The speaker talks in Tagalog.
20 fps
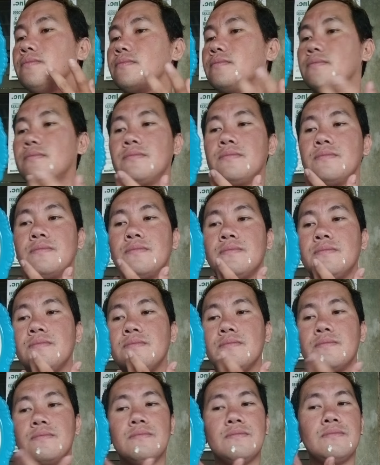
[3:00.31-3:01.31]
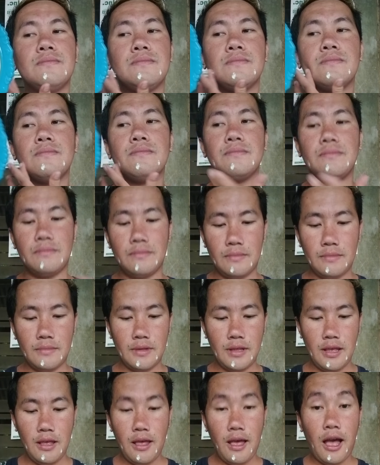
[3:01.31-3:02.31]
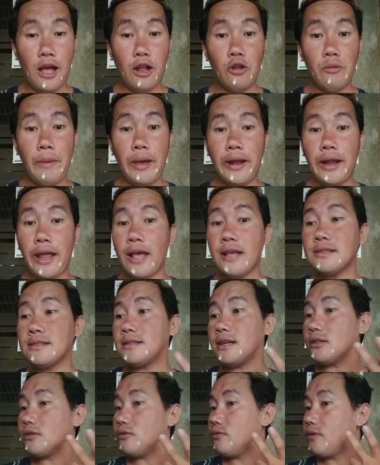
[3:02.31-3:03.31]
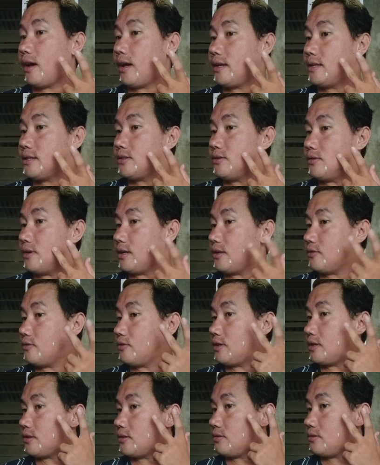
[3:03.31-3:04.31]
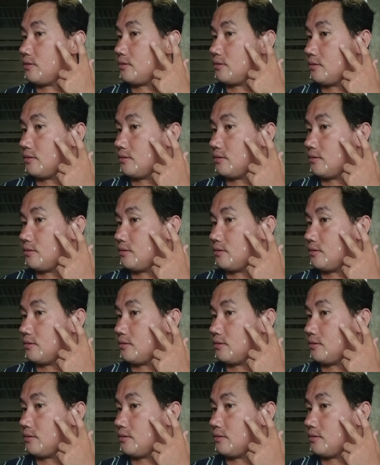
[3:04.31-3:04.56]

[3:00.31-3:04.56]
Mm, mm, mm. Aloe vera extract to guys, yung ano nito.